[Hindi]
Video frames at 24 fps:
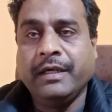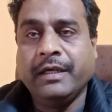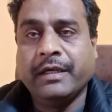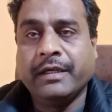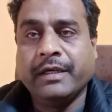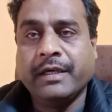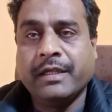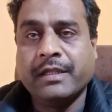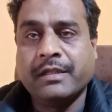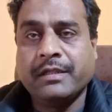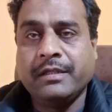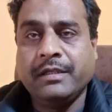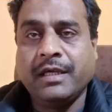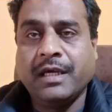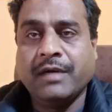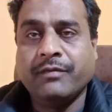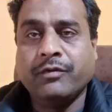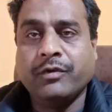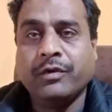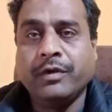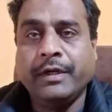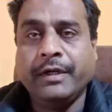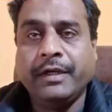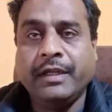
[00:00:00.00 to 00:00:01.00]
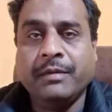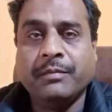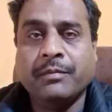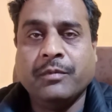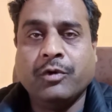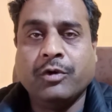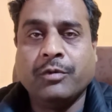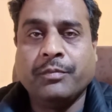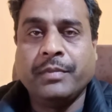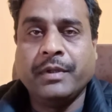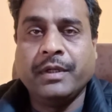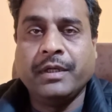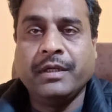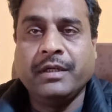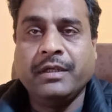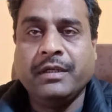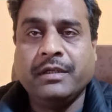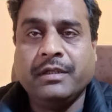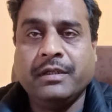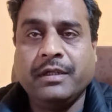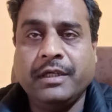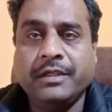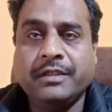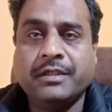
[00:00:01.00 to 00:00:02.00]
एक एसी है वो हीटिंग मोड पे
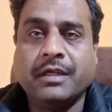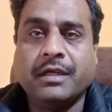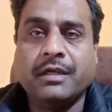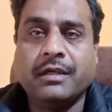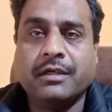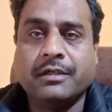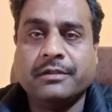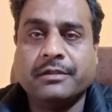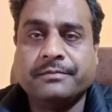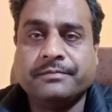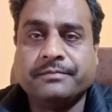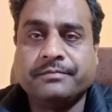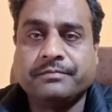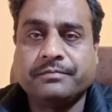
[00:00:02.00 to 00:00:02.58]
नहीं चल रहा